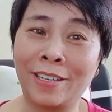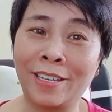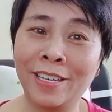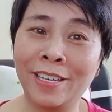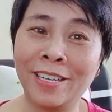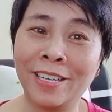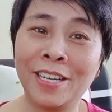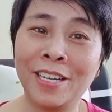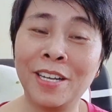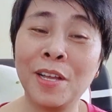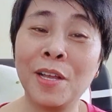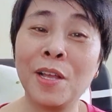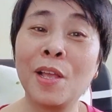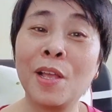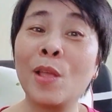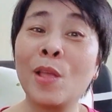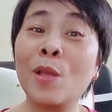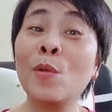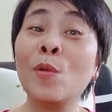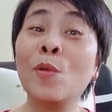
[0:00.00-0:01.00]
nữa
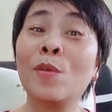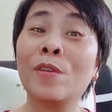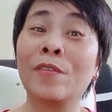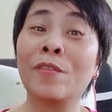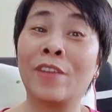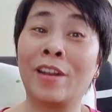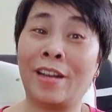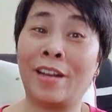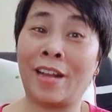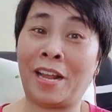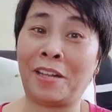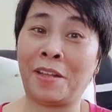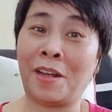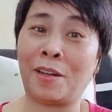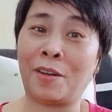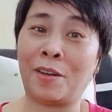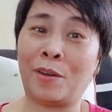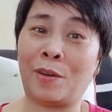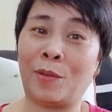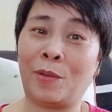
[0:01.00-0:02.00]
yêu luôn hình hài
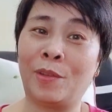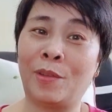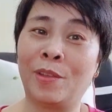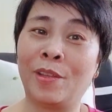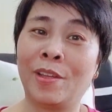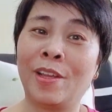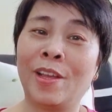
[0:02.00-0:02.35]
thật rồi